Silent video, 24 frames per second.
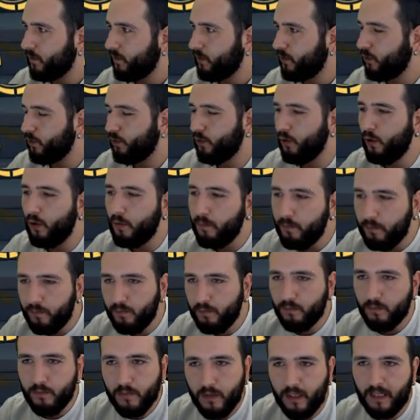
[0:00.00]
Çünkü
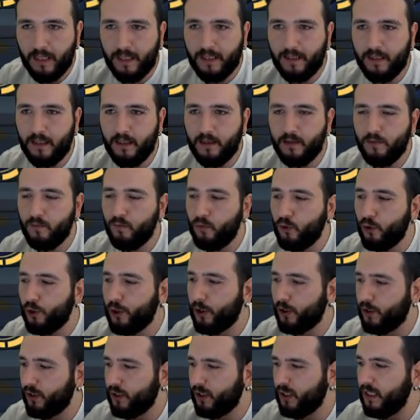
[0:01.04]
karakterin vuruş
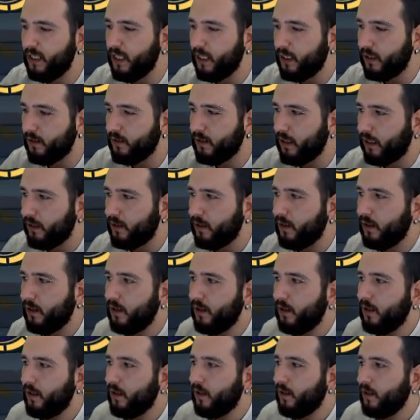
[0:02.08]
açısı yakından.
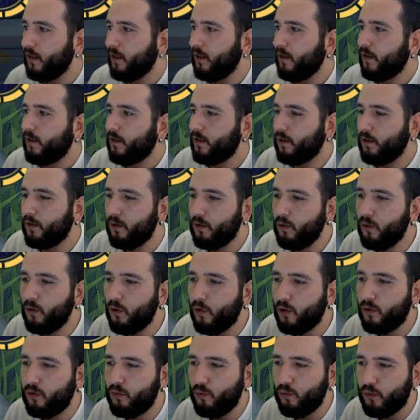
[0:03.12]
Şimdi
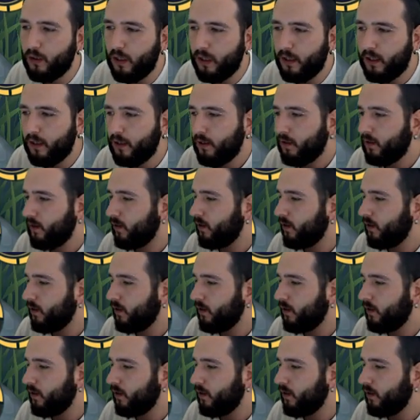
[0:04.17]
Lunox uzak.